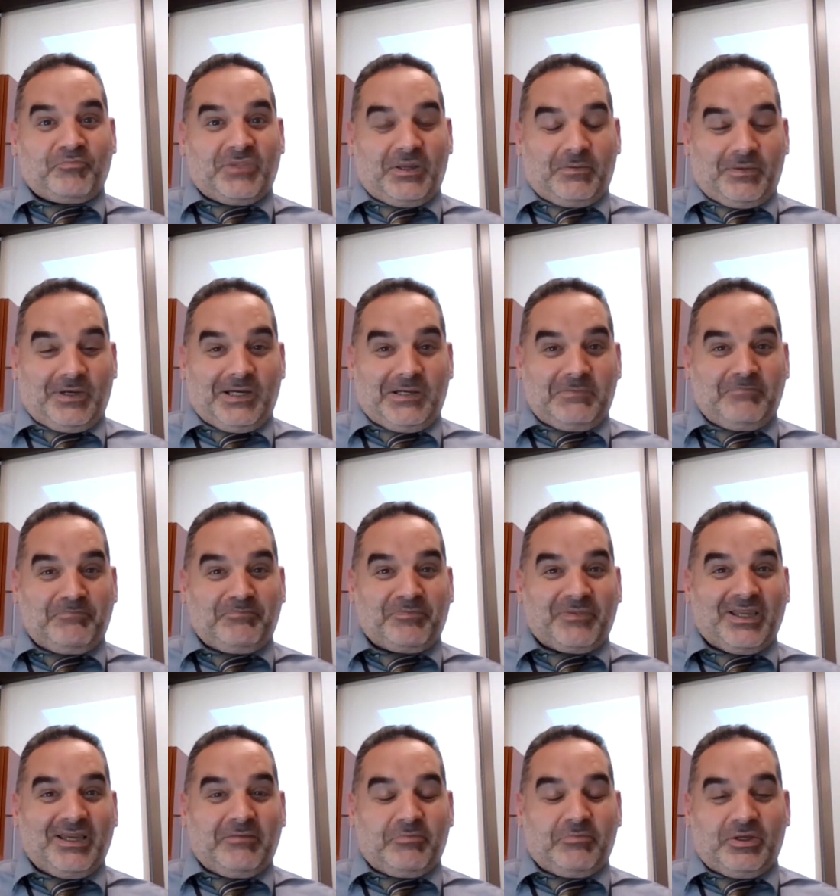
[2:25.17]
تمام
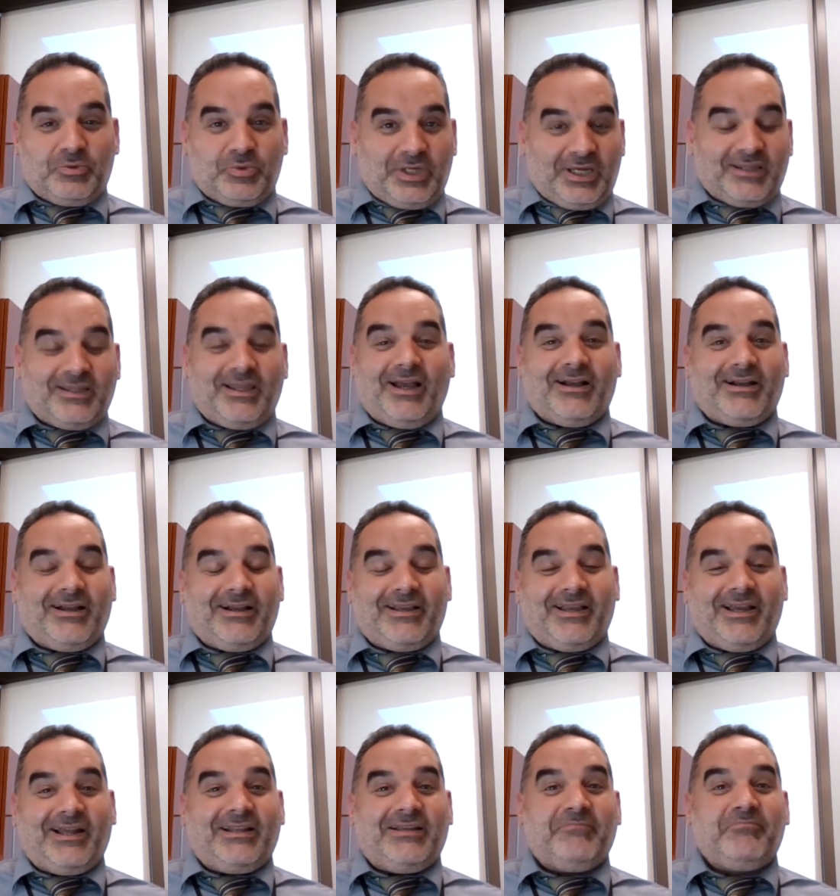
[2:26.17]
بس مشان ضحكك
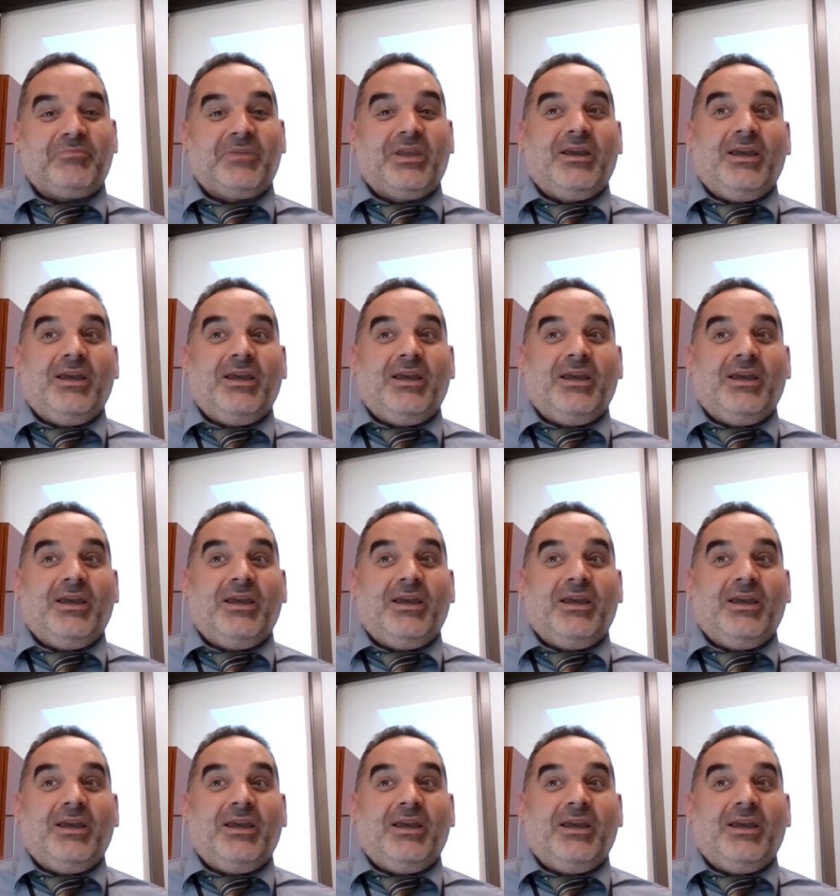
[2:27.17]
يعني